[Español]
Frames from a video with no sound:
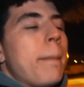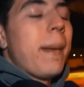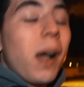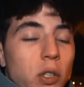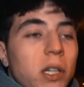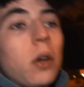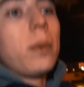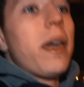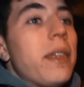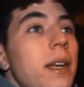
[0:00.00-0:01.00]
más cosas que os
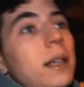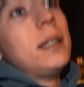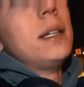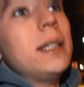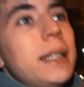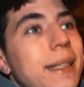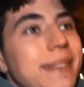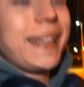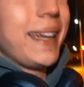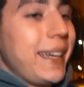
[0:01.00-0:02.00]
voy a decir y
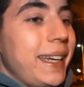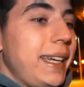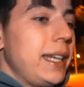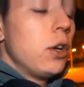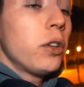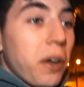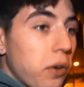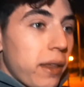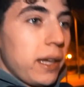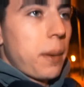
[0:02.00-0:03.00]
es que no
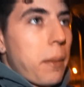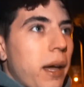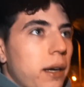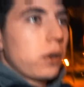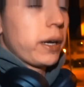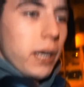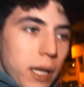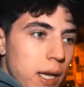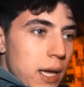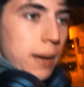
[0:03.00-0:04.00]
tengo nadie que me venga a recoger.
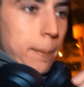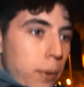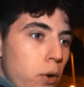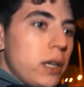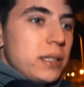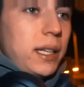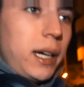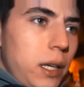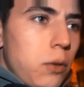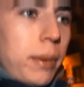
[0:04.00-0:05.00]
Paul
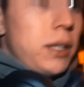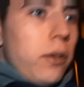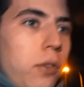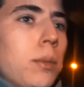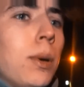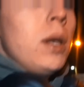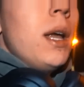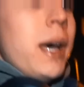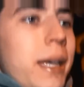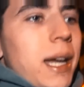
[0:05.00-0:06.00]
está en un partido de fútbol
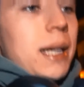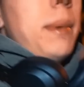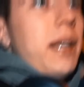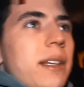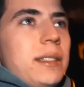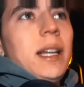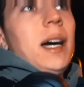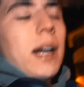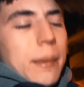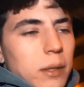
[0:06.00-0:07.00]
y Animalice
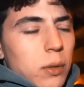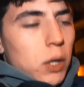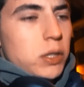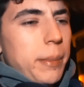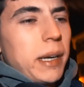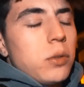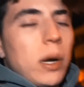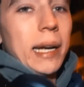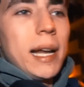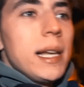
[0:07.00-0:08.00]
está grabando una cosa para su
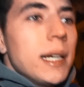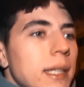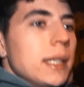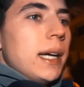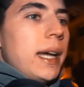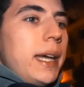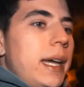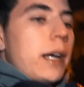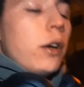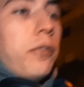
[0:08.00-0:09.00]
canal.
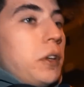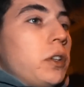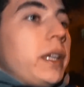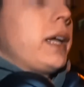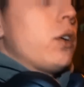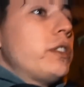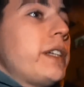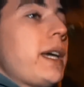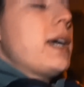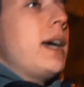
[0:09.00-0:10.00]
Eh, Cruffy no tiene
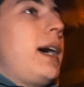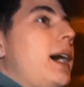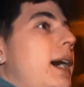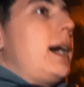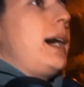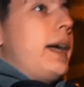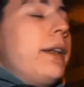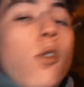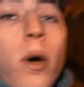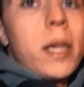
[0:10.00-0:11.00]
coche, ah,
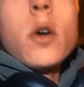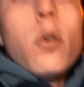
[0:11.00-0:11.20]
no hay